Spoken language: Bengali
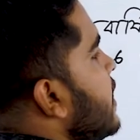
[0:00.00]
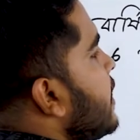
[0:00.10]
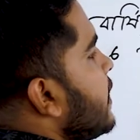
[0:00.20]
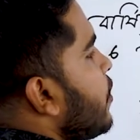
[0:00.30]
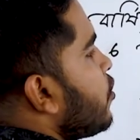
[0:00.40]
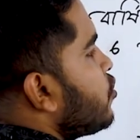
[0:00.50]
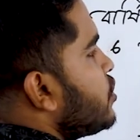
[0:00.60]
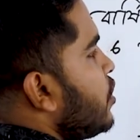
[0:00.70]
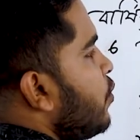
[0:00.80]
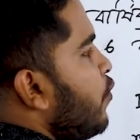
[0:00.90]
যে এইখানে কত
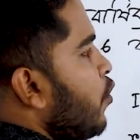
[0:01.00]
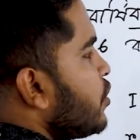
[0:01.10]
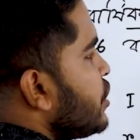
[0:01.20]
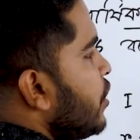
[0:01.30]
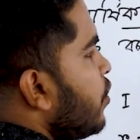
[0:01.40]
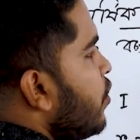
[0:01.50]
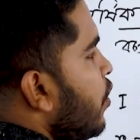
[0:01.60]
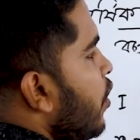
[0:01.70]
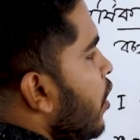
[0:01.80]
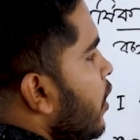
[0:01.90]
ছিল ফোর ছিল
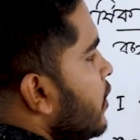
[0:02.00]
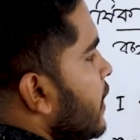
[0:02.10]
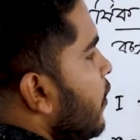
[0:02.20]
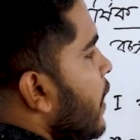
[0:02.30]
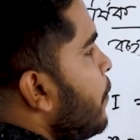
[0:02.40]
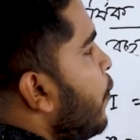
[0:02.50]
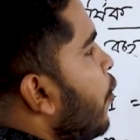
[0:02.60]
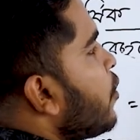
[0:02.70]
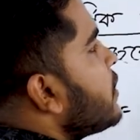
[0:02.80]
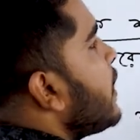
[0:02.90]
তাহলে এই
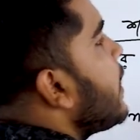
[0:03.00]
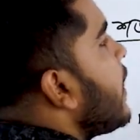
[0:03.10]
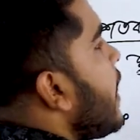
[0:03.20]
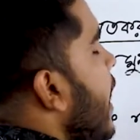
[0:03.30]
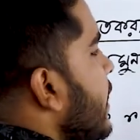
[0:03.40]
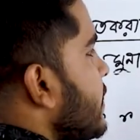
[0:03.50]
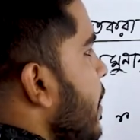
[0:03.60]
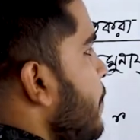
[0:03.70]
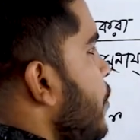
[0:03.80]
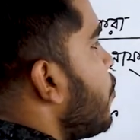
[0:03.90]
ফোর থেকে একটা
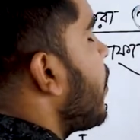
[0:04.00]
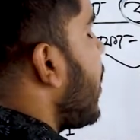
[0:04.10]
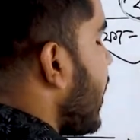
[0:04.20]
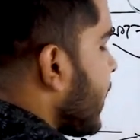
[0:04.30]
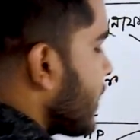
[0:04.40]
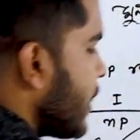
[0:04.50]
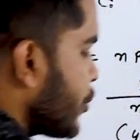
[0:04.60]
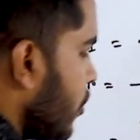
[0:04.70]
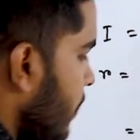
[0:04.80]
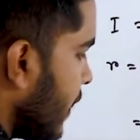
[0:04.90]
বিয়োগ একটা
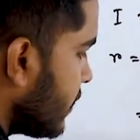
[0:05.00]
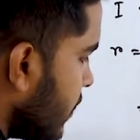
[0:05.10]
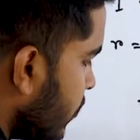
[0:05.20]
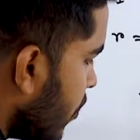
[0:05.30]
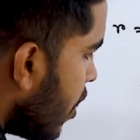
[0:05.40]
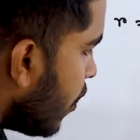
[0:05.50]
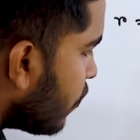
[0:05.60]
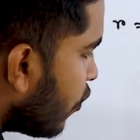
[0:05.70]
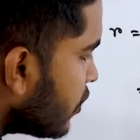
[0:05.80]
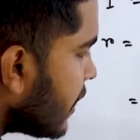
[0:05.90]
আসল বাদ দিব
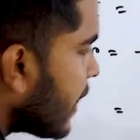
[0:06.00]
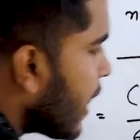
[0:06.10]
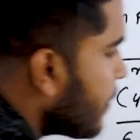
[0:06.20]
ফোর থেকে